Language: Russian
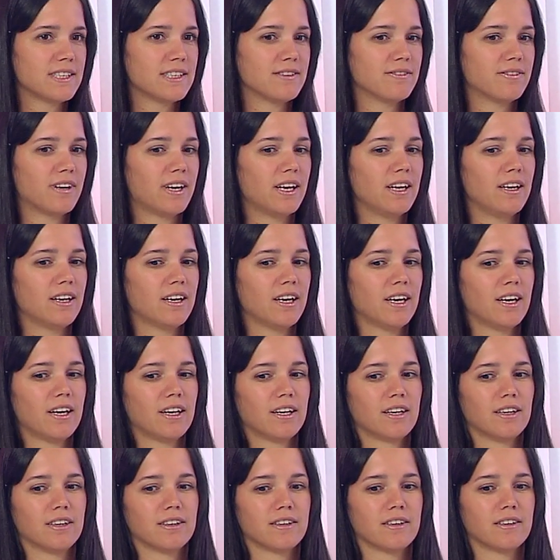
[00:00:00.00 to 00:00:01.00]
фестиваль,
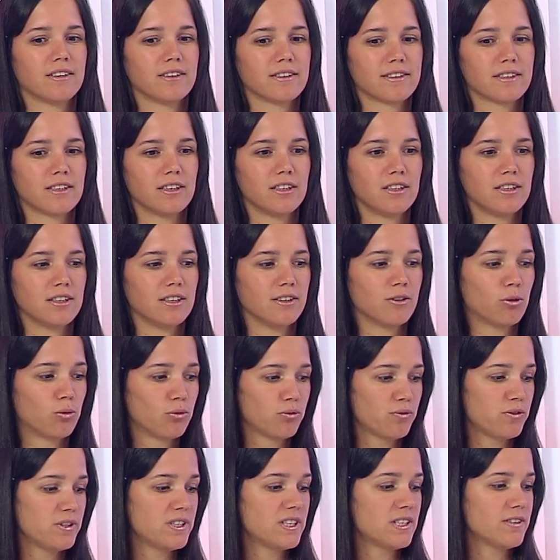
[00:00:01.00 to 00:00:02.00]
э, знаете,
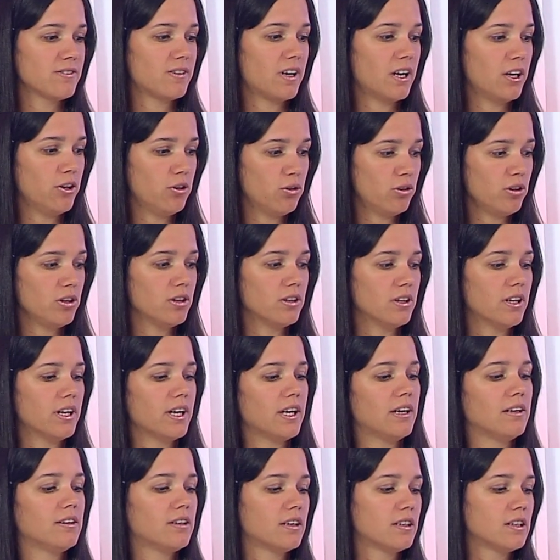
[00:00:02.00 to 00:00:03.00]
он фестиваль йоги,
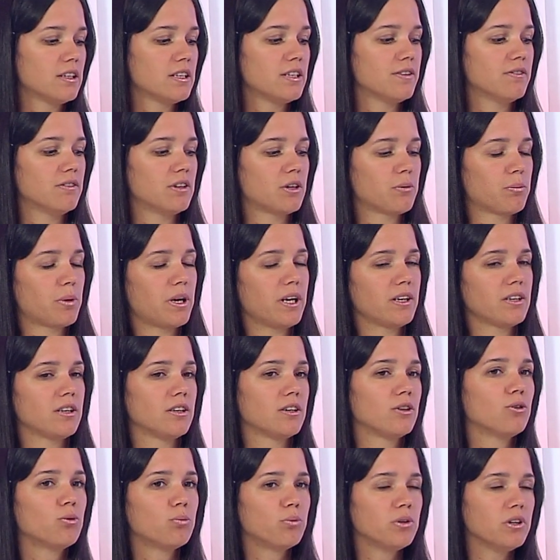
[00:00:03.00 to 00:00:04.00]
да, и альтернативных
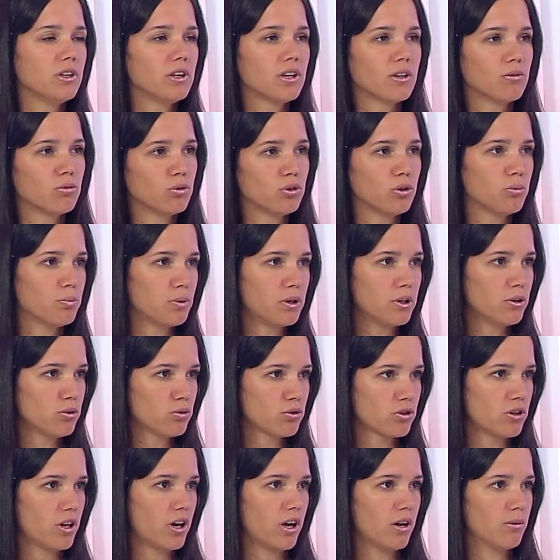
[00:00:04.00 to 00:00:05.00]
практик, но мы никого не
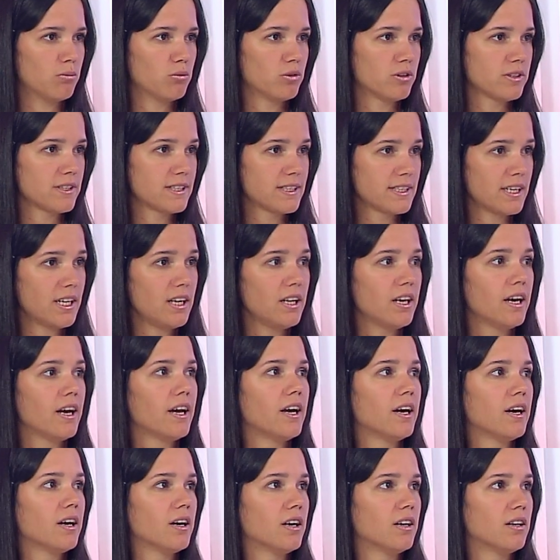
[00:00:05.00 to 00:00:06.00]
принуждаем. У нас угу. цель
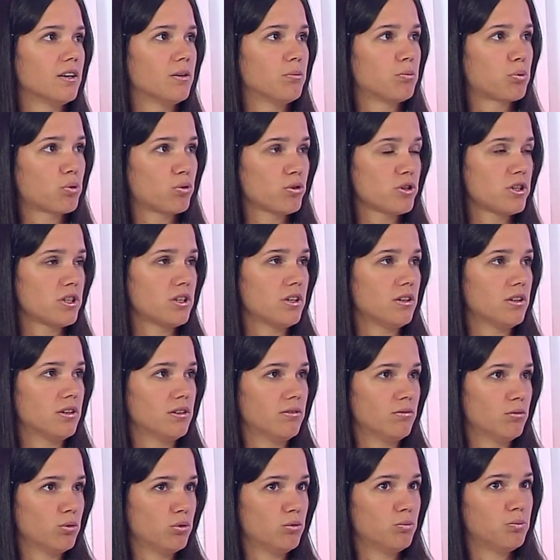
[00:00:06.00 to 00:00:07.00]
э,
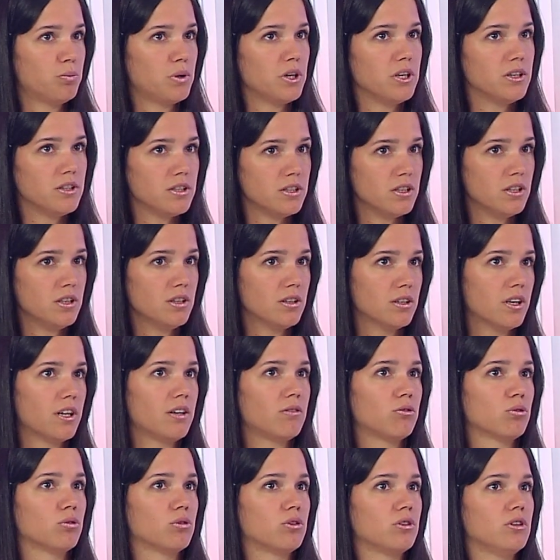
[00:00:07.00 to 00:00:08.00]
просто вот прийти,
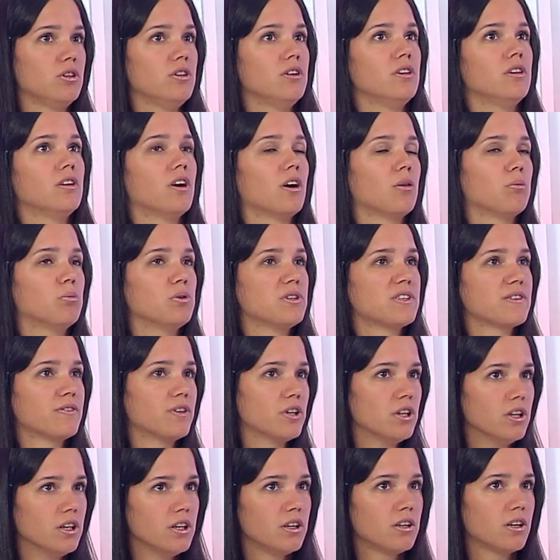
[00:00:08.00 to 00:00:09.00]
да, вот и как бы
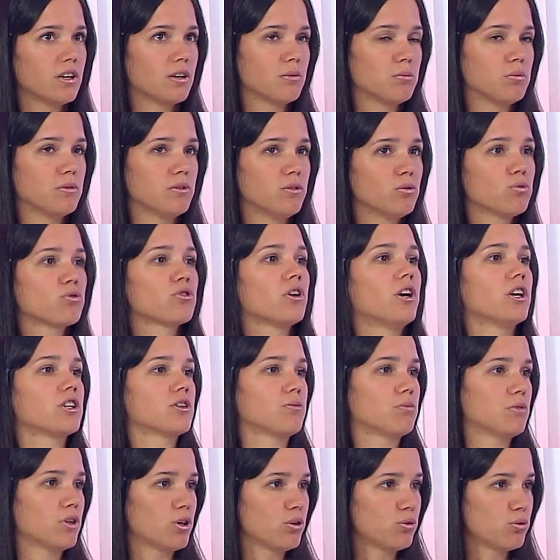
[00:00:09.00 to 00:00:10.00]
своей, как бы, ну,
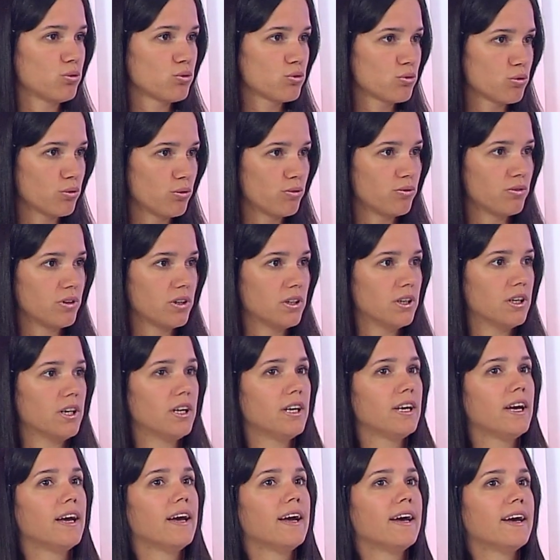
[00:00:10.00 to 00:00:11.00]
скажем так, тусовкой,
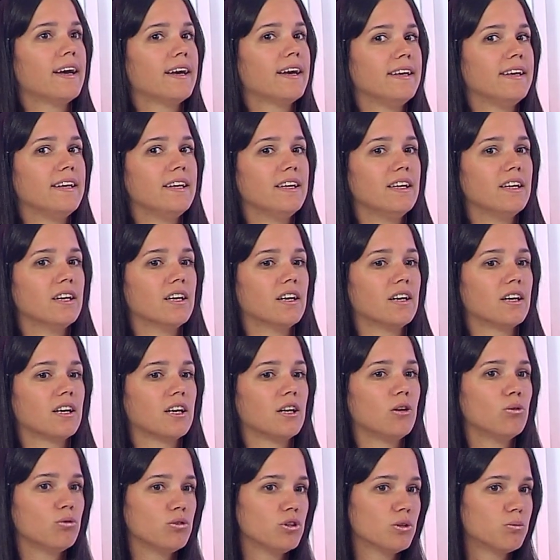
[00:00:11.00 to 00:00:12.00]
да, и
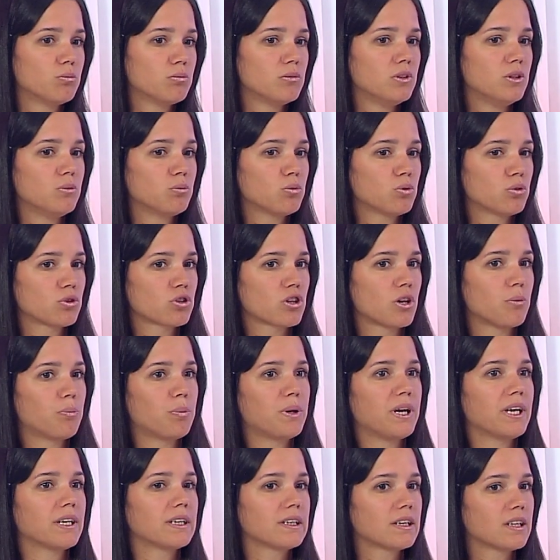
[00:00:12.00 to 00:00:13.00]
э, людям немножко
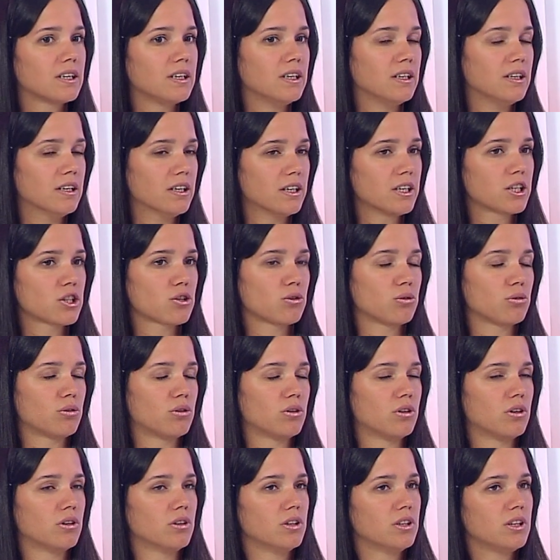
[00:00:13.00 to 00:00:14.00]
приоткрыть, да,
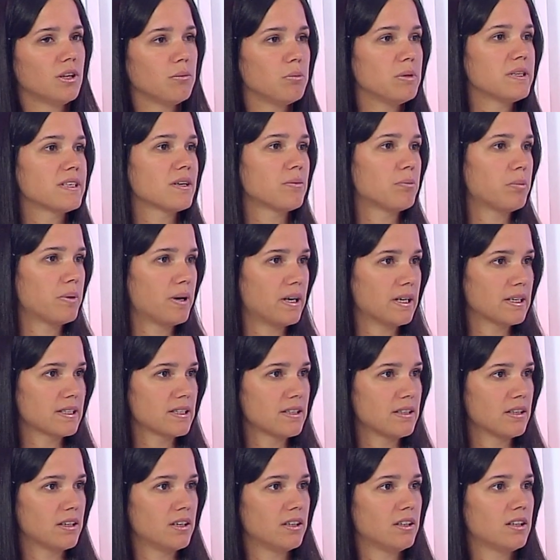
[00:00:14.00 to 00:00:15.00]
что это
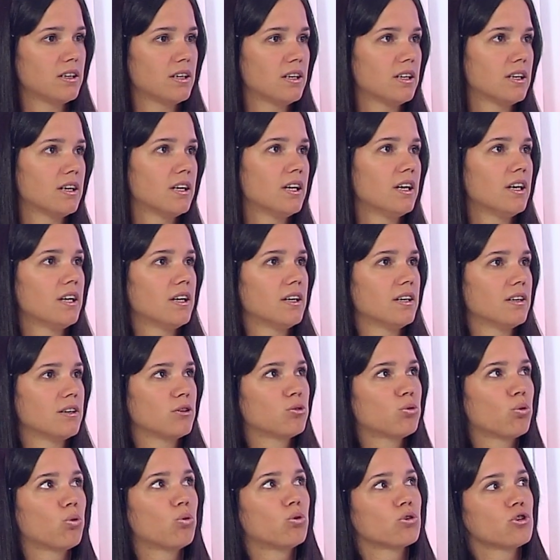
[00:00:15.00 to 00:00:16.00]
безопасно, это
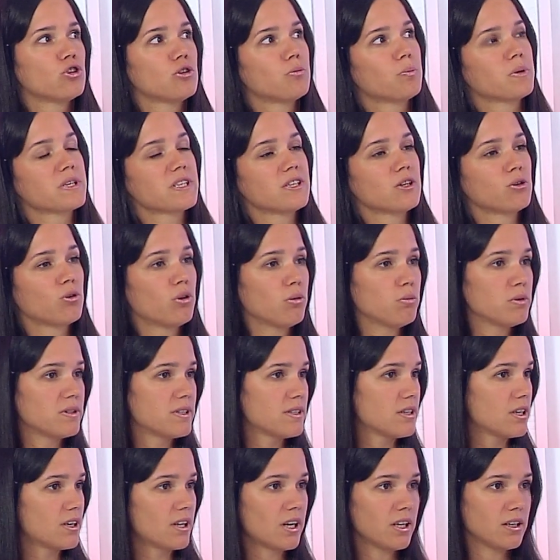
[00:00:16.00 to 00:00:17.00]
кто хочет
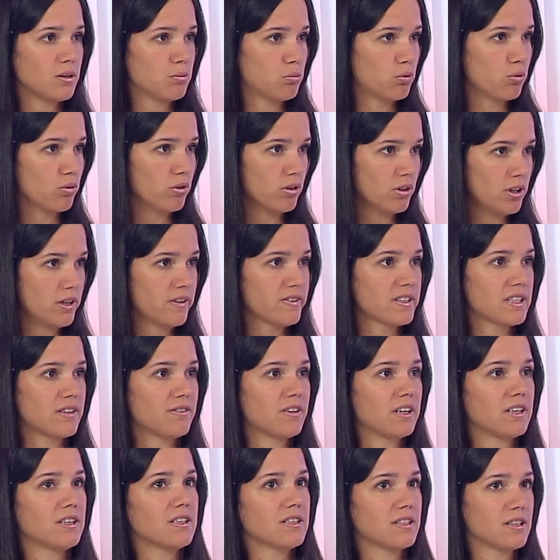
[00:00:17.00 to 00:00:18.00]
познакомиться, ради бога, да,
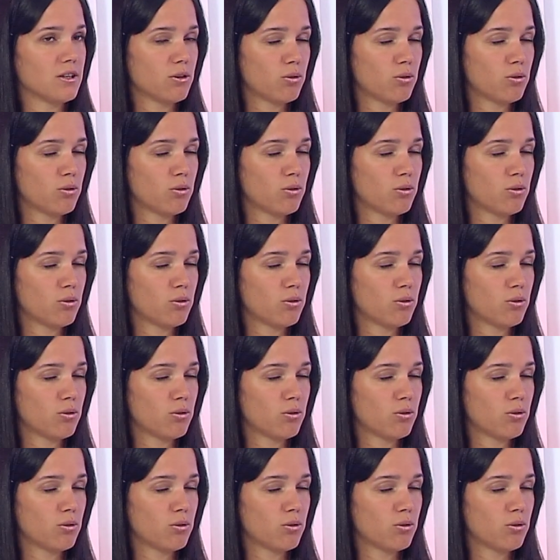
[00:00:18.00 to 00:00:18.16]
вставайте,